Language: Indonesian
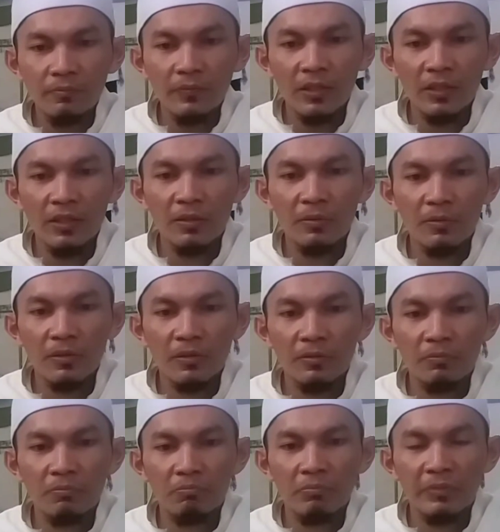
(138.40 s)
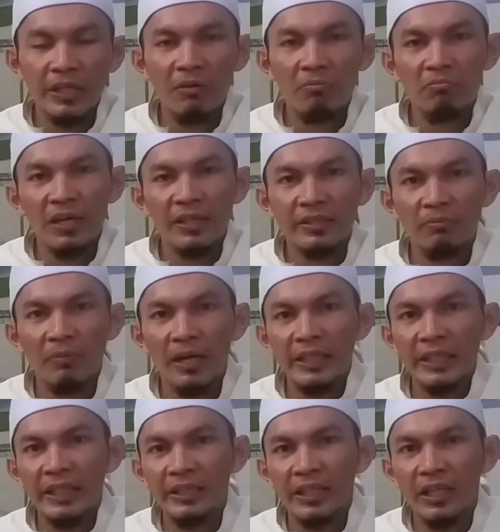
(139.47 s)
uh, menambah
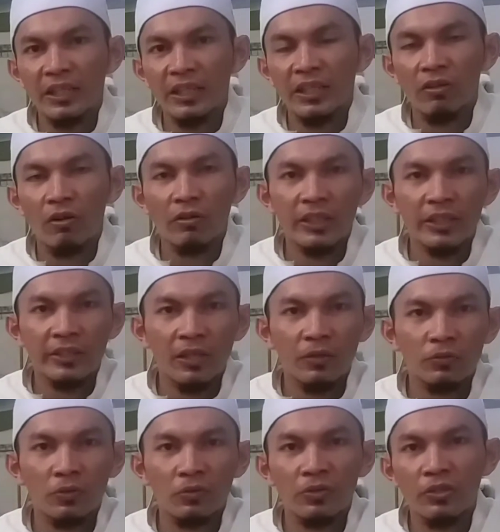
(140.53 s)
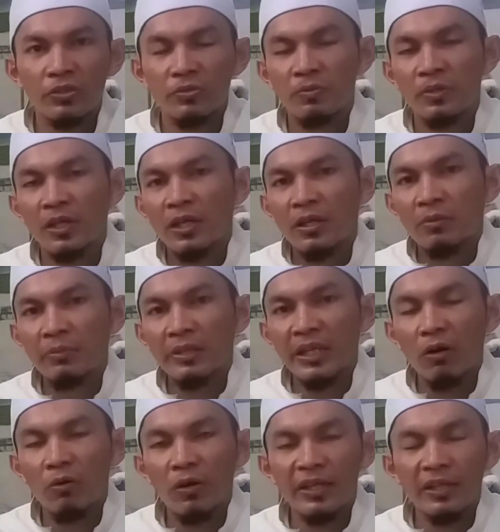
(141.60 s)
semangat kita, girah kita untuk terus
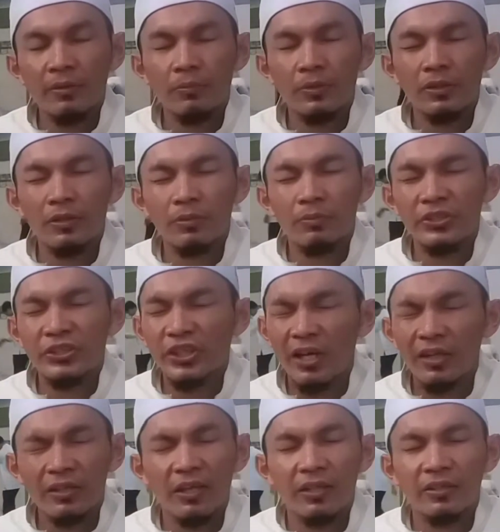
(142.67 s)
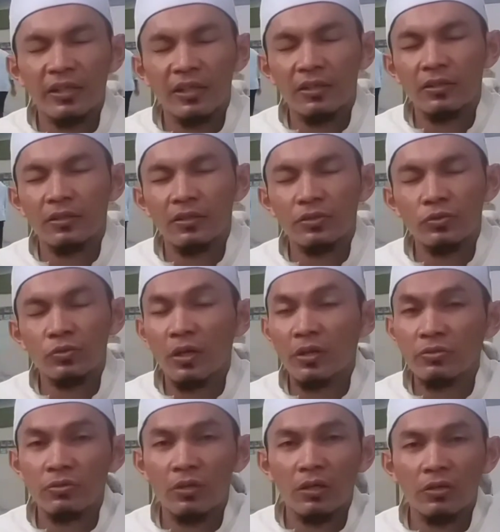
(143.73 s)
mendakwah mensyiarkan eh,
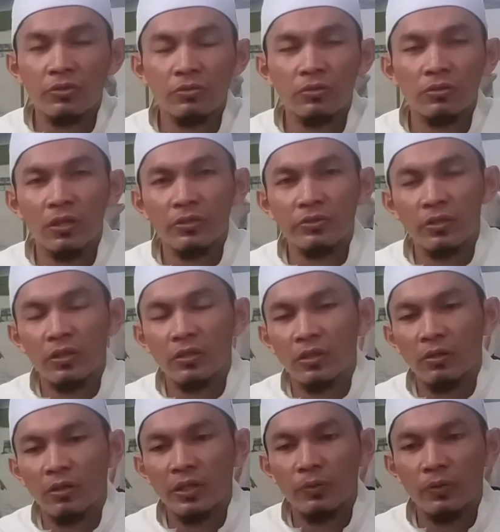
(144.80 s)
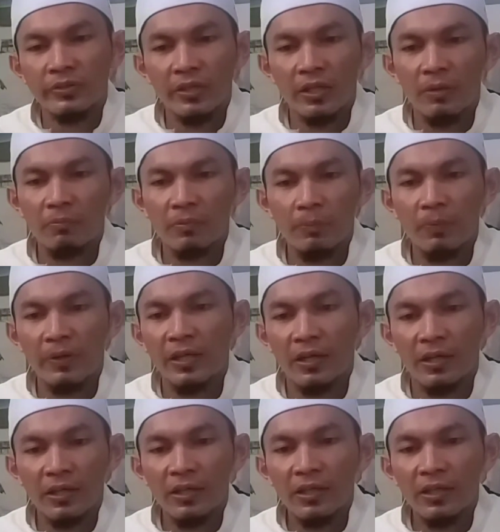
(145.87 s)
sunnah-sunnah Rasulullah sallallahu alaihi wasallam kepada